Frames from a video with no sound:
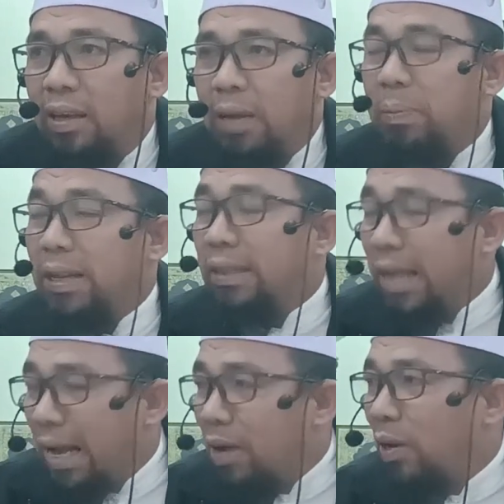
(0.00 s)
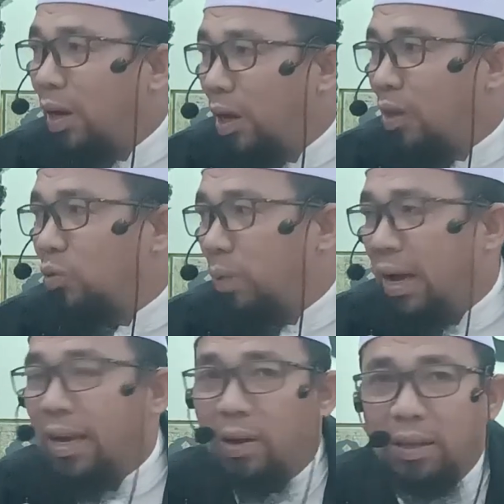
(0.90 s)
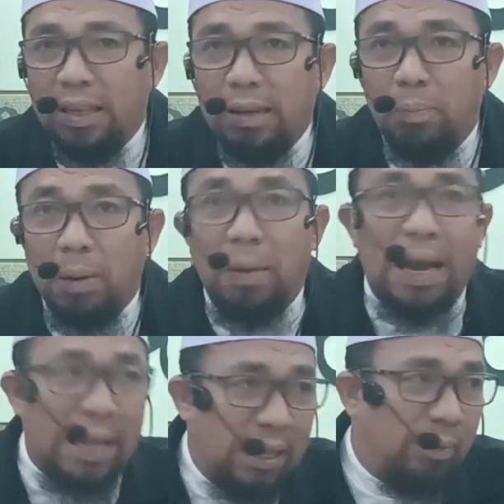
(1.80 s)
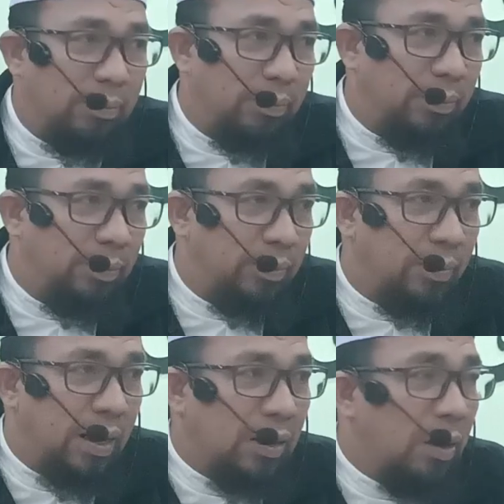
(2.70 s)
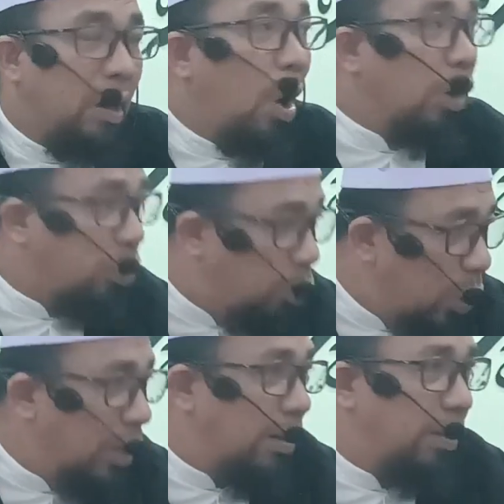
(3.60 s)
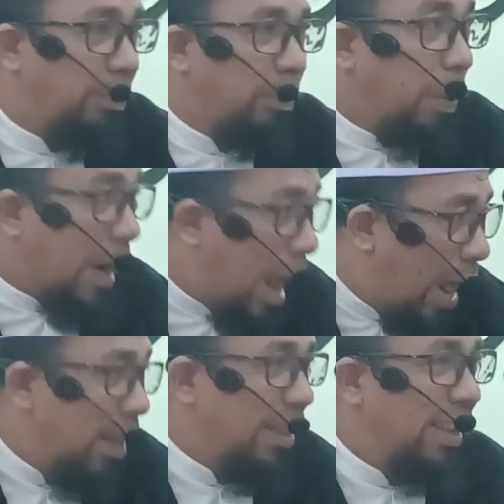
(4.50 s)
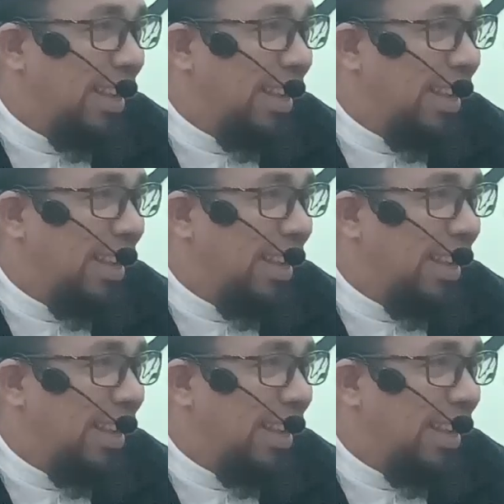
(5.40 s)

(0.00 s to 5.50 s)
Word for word: diperintahkan oleh Allah Subhanahu. Jadi berbalik. Karena ghazun, perang.